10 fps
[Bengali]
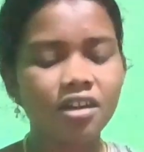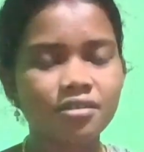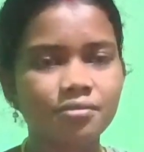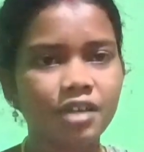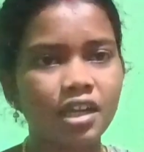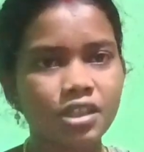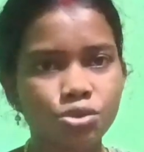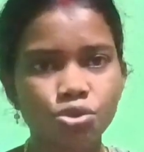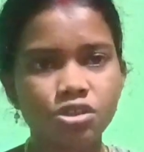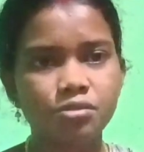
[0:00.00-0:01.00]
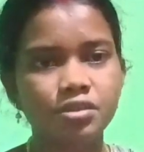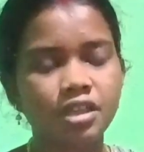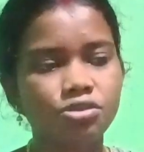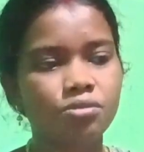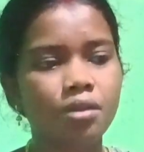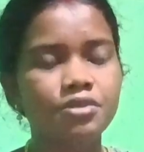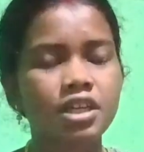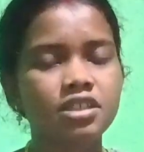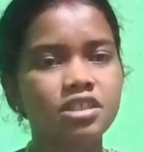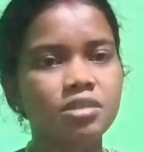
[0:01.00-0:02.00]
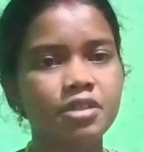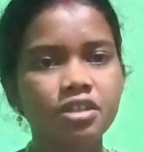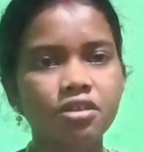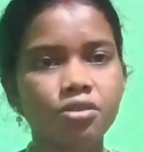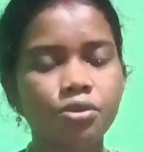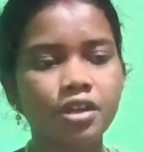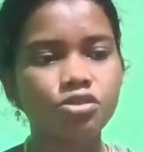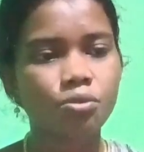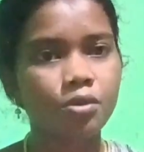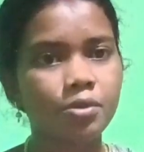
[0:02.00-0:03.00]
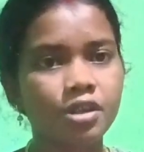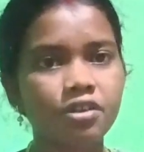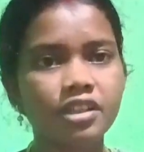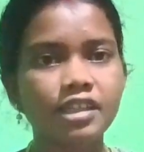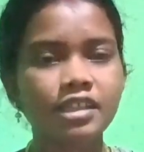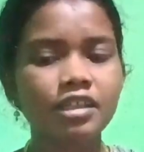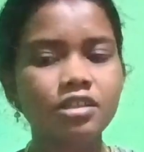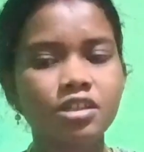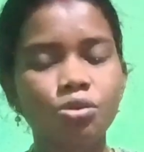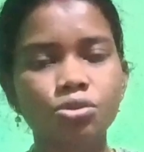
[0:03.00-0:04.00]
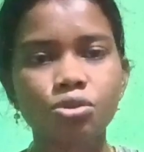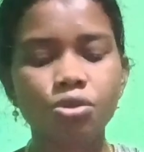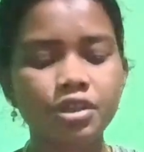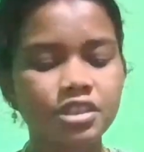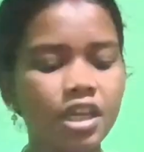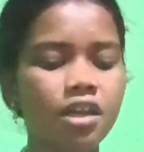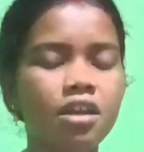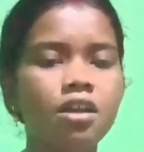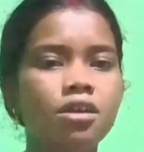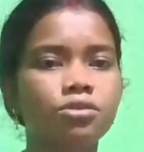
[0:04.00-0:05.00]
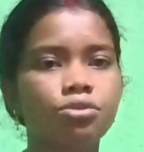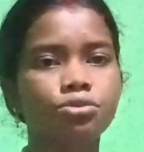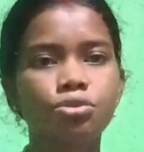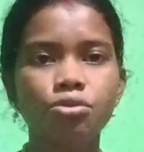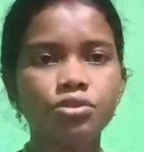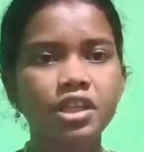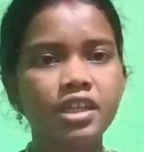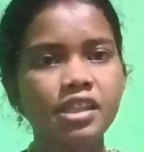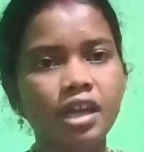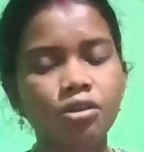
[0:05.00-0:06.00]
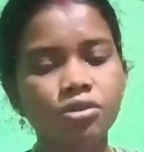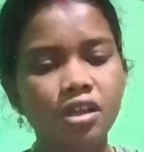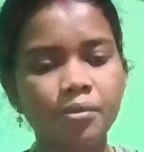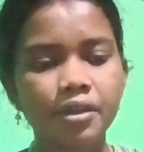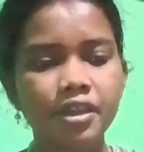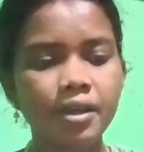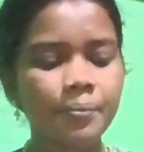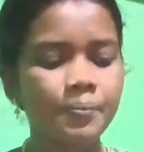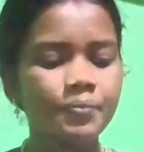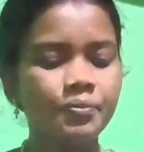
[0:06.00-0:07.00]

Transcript: আর কালকে তো চলে যাবো তার জন্য ভাবছি আজকে যে ভিডিওটা করে নিই শপিং ভিডিওটা দেখিয়ে দিই যে কতগুলো হয়েছে তো চলুন দেখিয়ে দিই আর কথা না বেরিয়ে